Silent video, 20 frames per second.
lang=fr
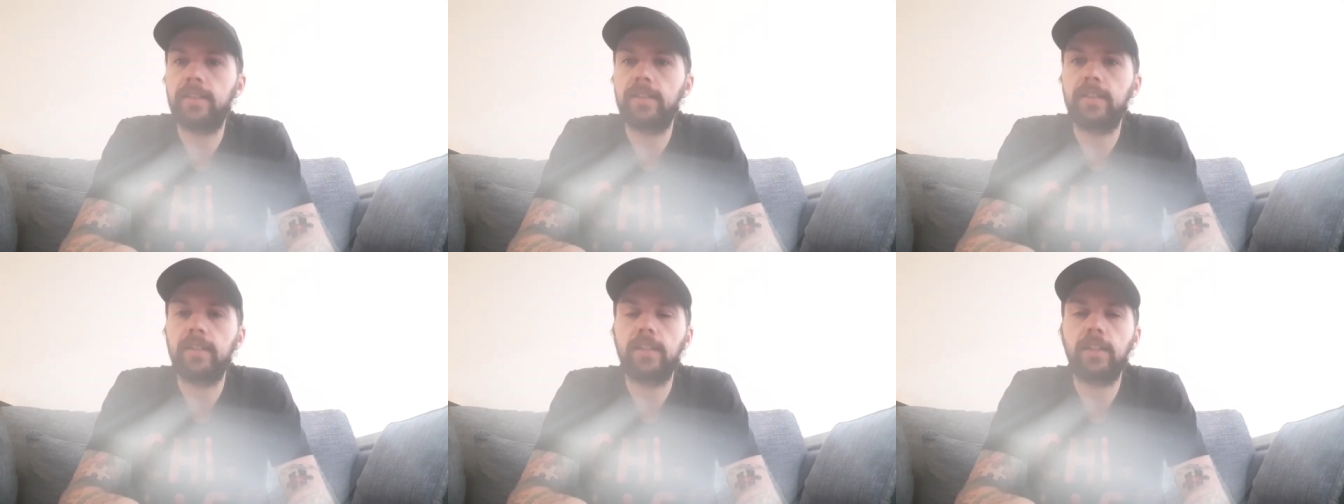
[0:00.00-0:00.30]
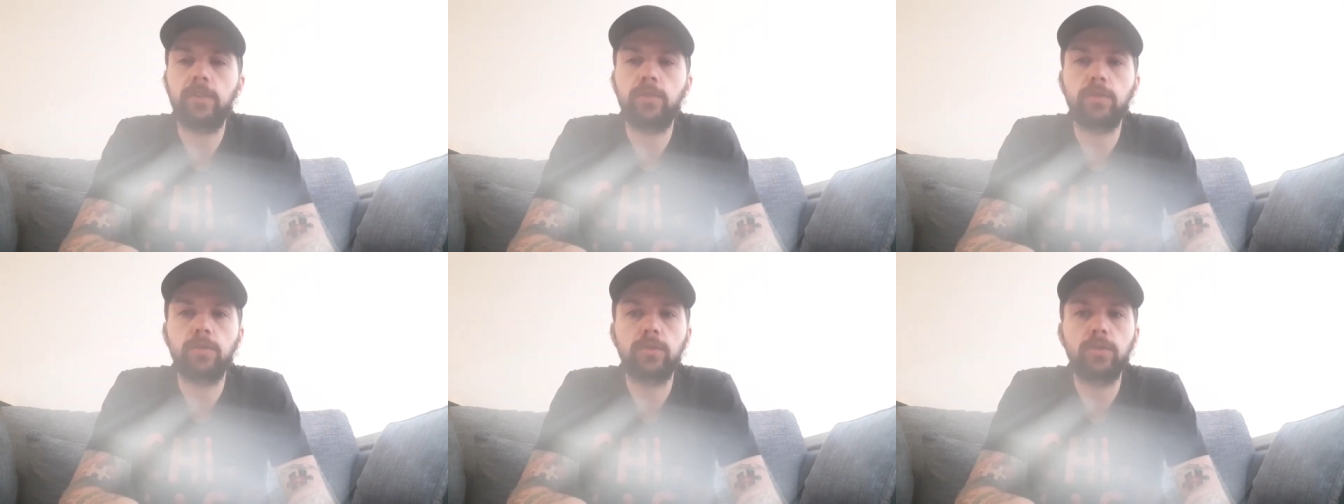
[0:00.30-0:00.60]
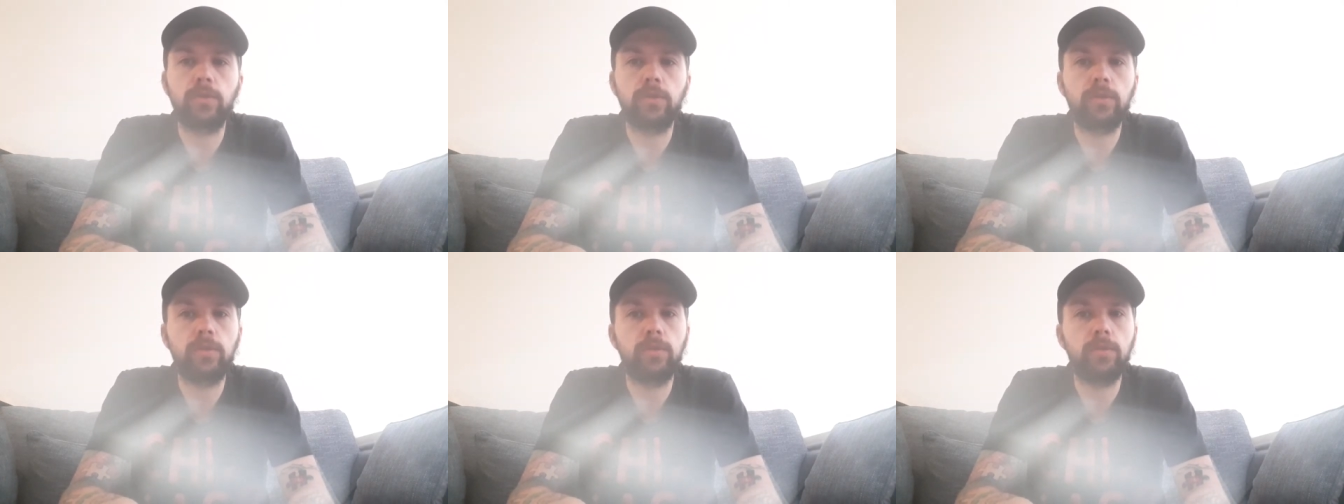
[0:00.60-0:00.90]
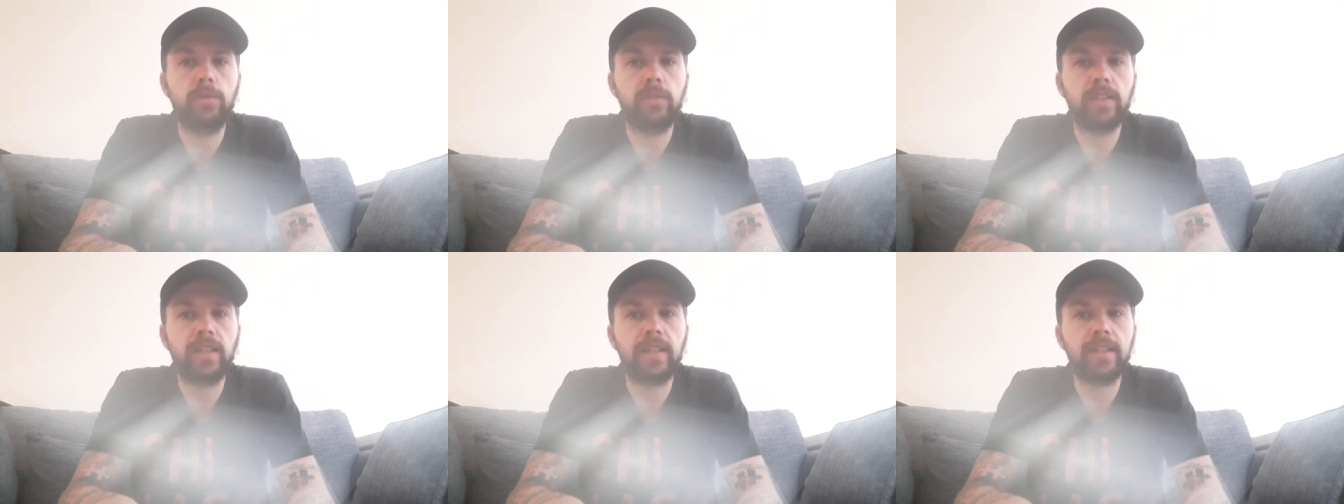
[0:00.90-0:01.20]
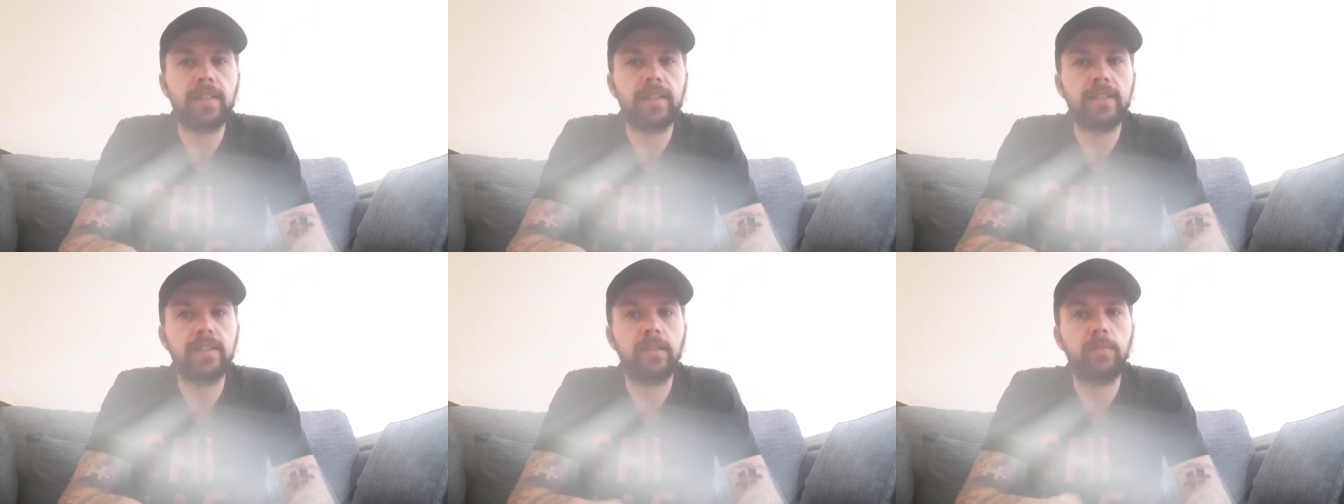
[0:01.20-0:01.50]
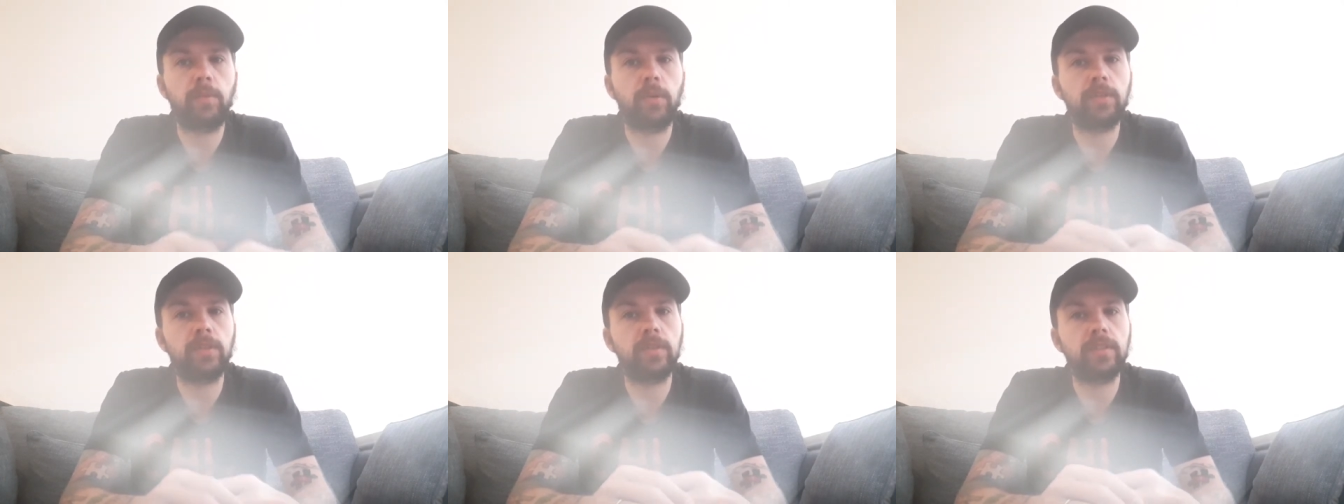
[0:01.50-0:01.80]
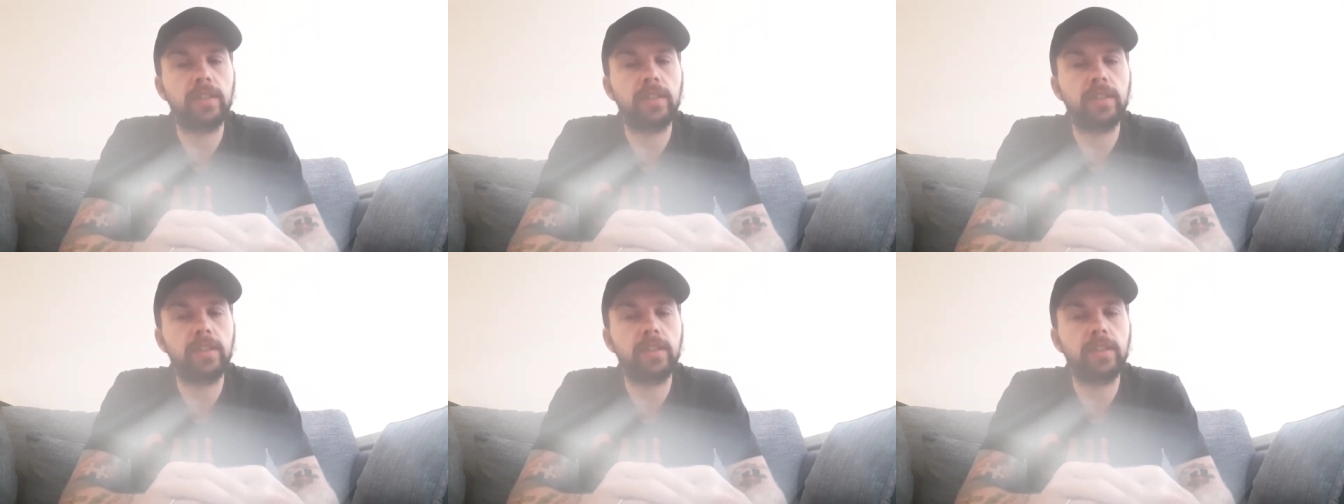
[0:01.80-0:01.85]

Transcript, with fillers: c'est quelque chose de, très très important.